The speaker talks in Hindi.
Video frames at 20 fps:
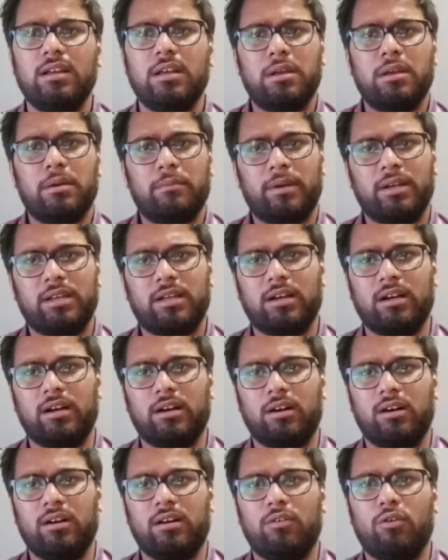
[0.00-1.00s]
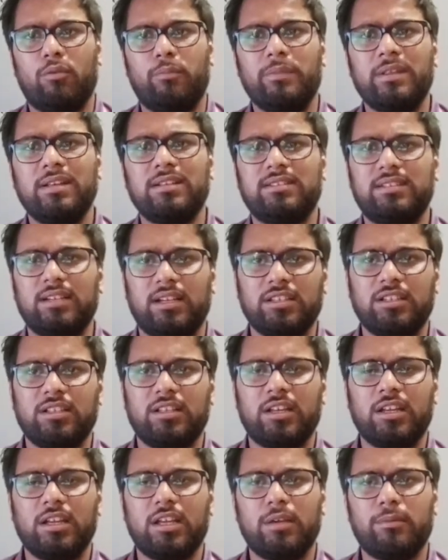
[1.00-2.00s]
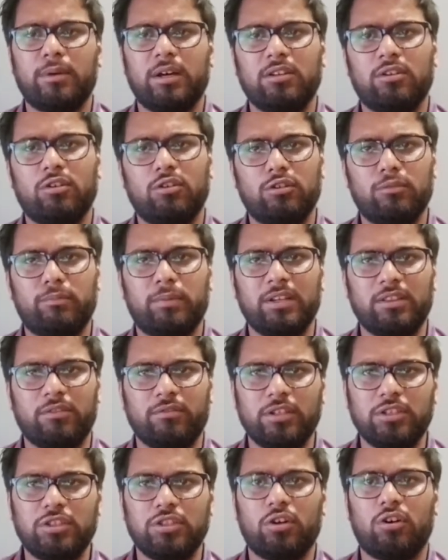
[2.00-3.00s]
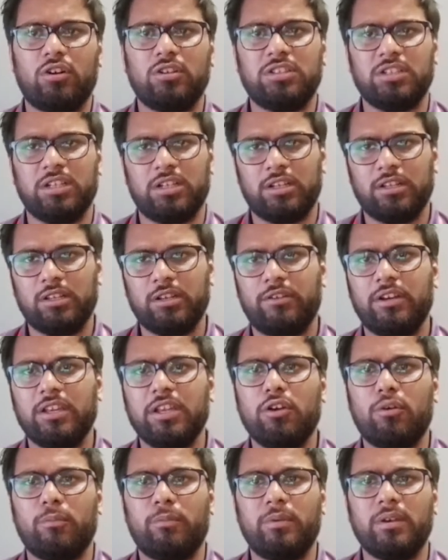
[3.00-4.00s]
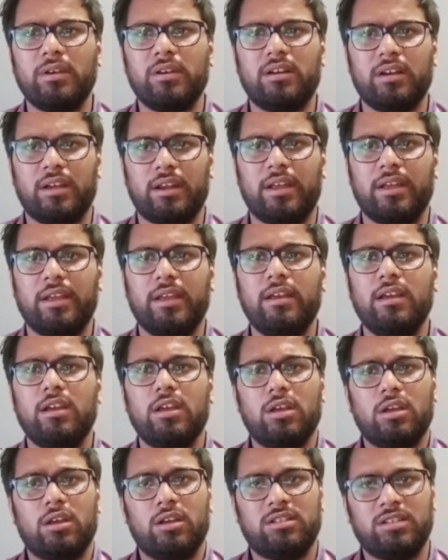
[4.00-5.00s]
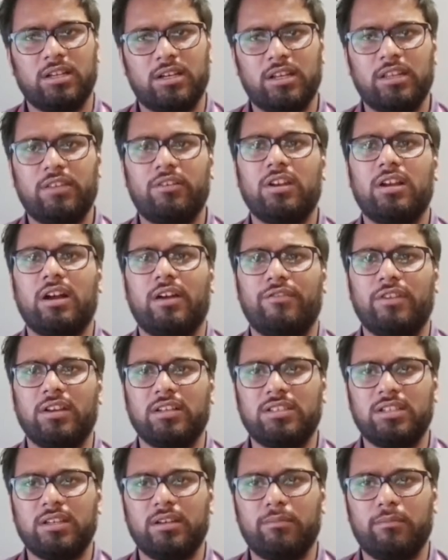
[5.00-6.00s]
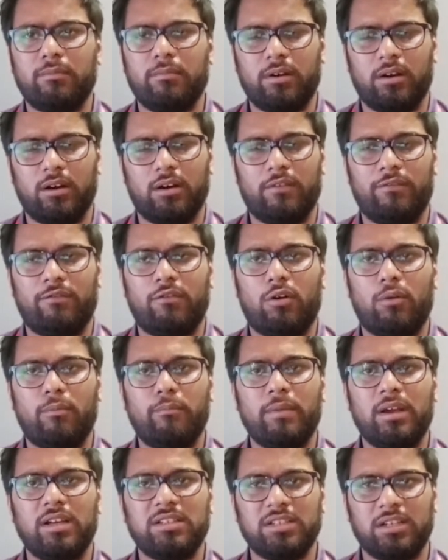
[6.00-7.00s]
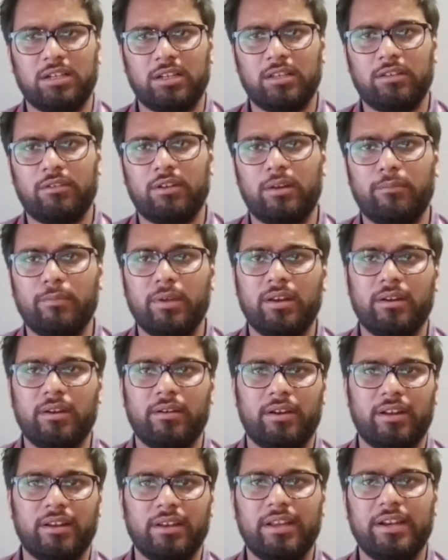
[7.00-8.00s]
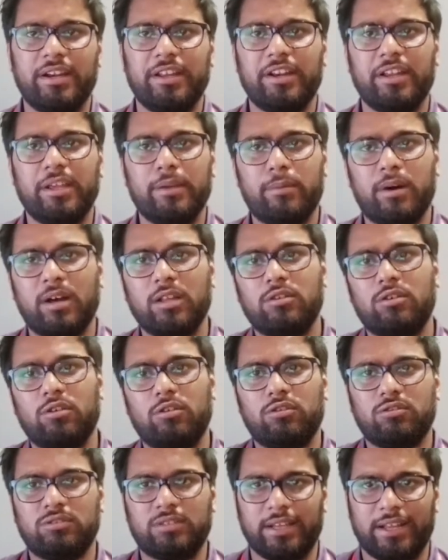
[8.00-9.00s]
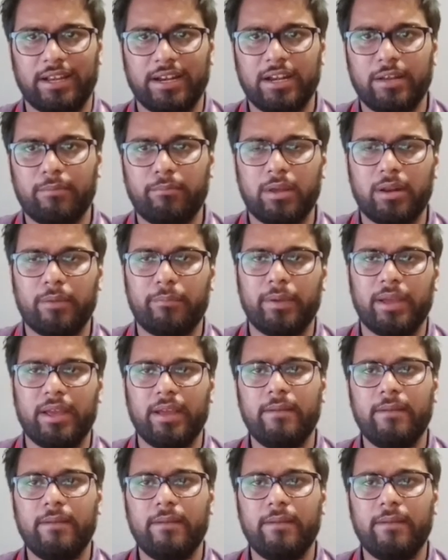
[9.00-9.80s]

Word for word: बट ओपनिंग साझेदारी की बात करें तो पृथ्वी शॉ और शिखर धवन ही ओपनिंग करेंगे शिखर धवन काफी अच्छे फॉर्म में है शिखर धवन अभी रन की बात करो तो सेकंड नंबर पे है